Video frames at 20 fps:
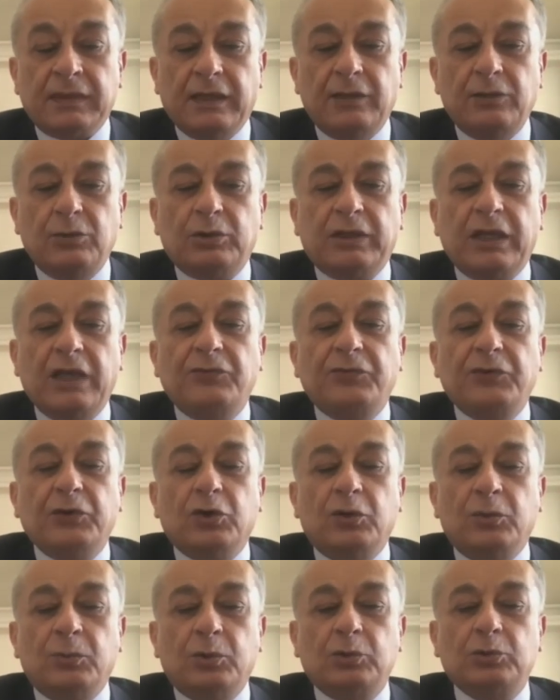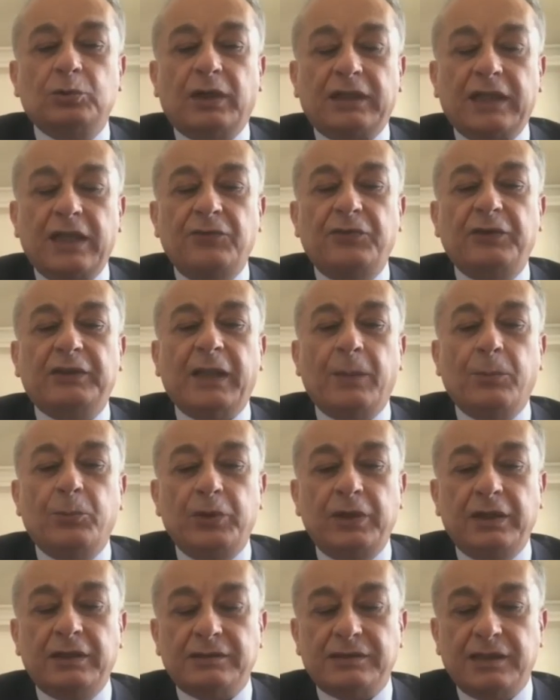انه كان في غموض وكان في
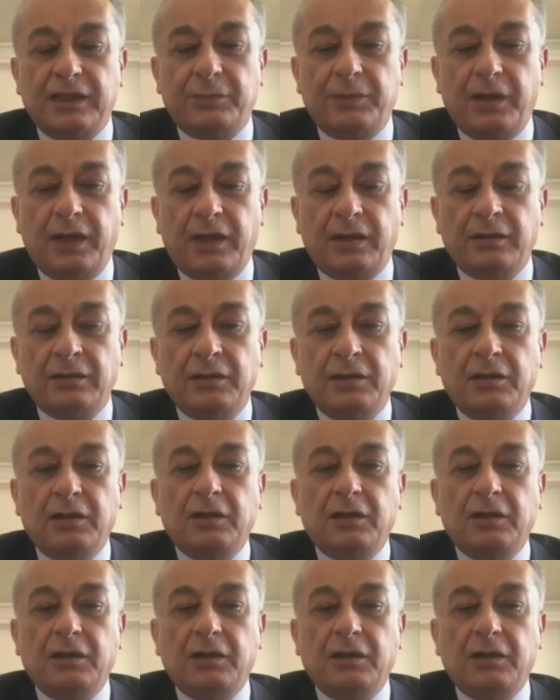تمويه سابقا